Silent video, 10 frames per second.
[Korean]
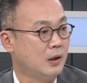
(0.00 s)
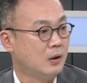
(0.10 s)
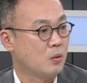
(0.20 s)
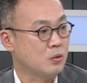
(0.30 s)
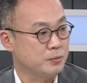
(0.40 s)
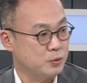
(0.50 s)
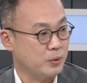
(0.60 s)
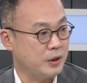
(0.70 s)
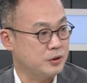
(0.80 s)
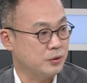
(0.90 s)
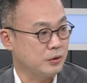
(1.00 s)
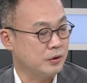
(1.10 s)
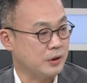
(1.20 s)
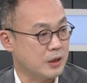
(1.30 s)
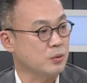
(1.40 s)
공급 쪽의
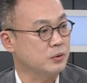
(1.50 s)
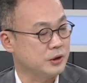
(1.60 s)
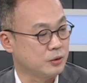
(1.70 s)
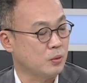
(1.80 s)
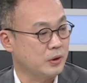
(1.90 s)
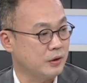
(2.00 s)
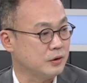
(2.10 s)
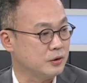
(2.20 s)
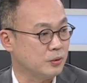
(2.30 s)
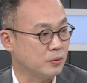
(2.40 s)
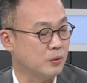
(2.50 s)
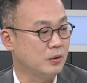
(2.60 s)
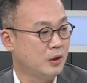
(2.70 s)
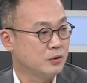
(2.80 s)
이슈는 계속 지속되는 이슈고